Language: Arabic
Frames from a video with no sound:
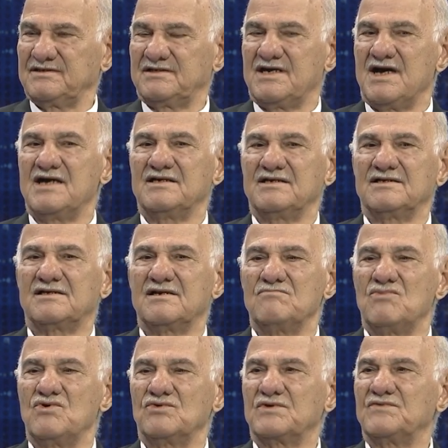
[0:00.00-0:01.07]
كان
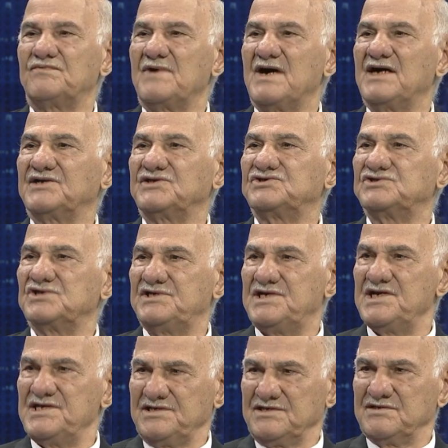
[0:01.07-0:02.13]
الموقف حرج
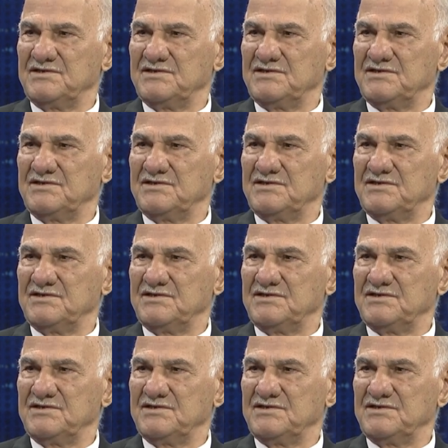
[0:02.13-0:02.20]
جدا